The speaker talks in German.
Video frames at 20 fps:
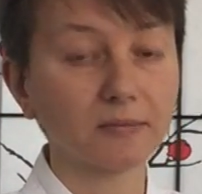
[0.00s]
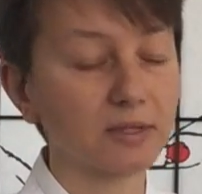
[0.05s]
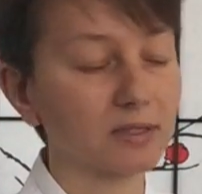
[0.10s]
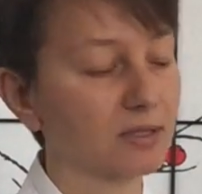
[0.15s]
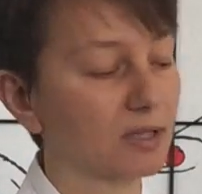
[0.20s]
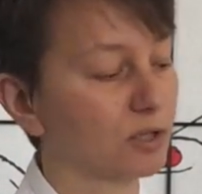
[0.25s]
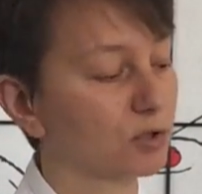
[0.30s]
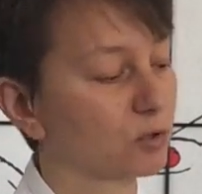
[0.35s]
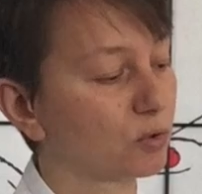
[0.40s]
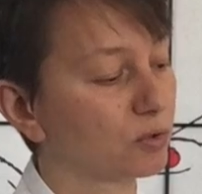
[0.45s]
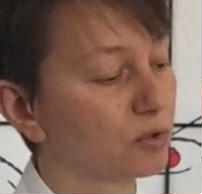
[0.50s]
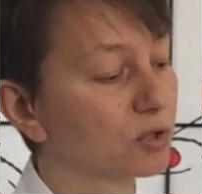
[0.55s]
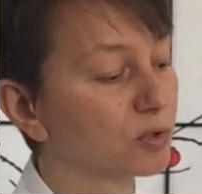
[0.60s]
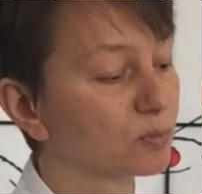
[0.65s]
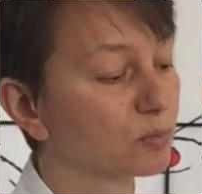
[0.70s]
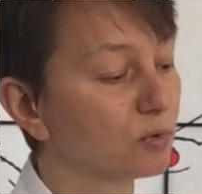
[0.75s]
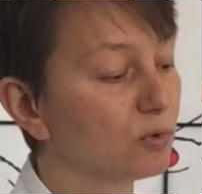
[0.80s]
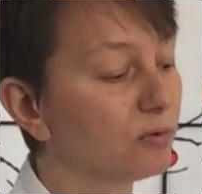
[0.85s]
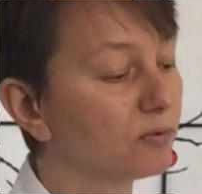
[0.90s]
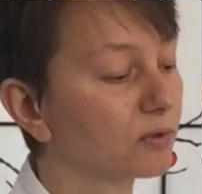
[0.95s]
Ein sehr schönes
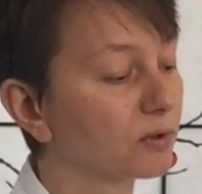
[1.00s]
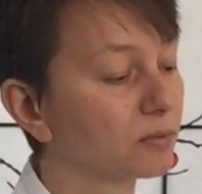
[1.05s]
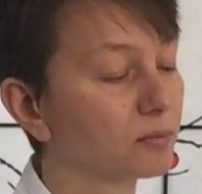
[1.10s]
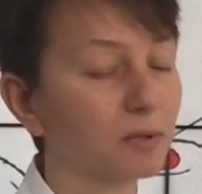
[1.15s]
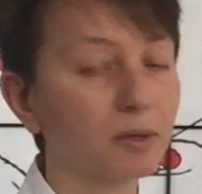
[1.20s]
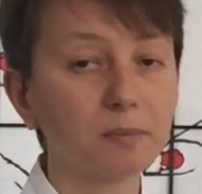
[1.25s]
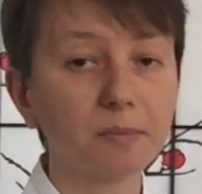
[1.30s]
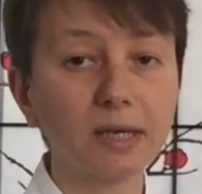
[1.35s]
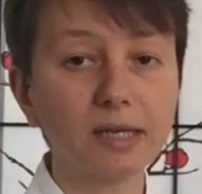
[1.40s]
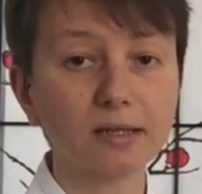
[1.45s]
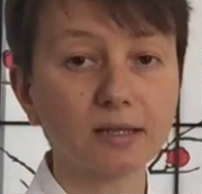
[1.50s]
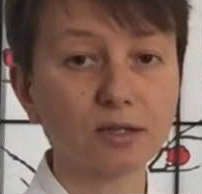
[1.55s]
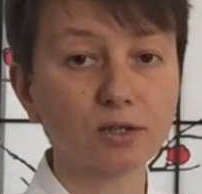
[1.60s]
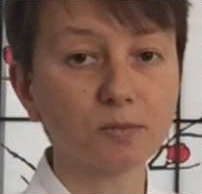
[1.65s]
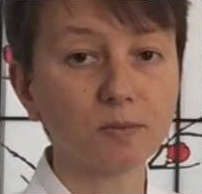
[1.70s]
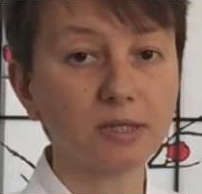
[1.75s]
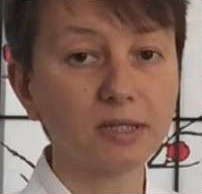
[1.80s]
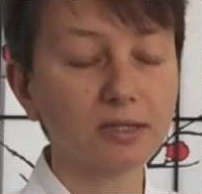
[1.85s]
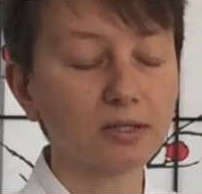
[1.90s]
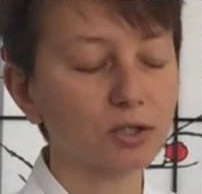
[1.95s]
Buch von Petra
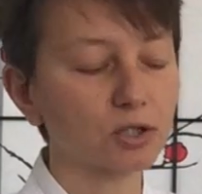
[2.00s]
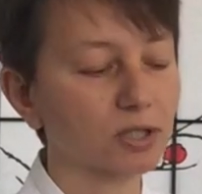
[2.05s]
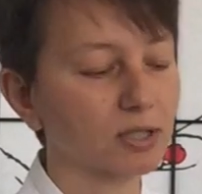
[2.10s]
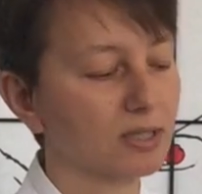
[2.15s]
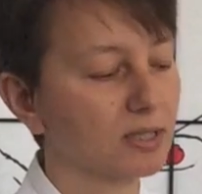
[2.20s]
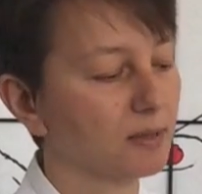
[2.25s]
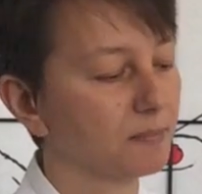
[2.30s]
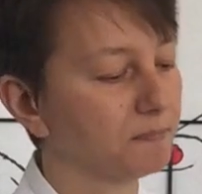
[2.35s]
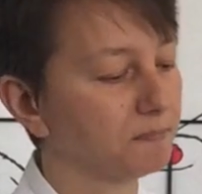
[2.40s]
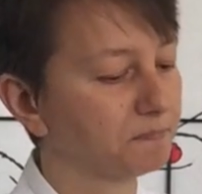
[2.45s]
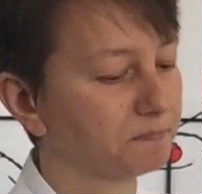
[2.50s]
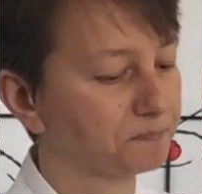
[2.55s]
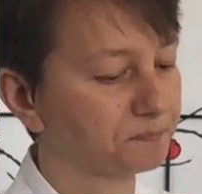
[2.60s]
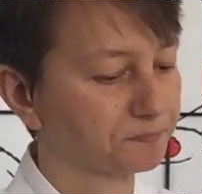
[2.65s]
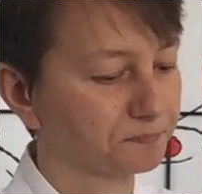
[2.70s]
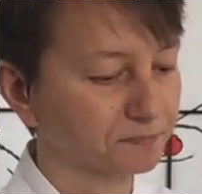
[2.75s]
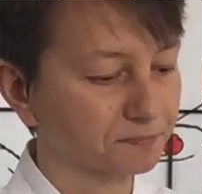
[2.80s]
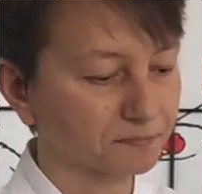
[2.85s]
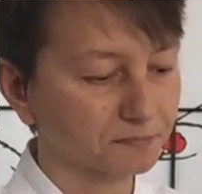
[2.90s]
Schmidt geschrieben.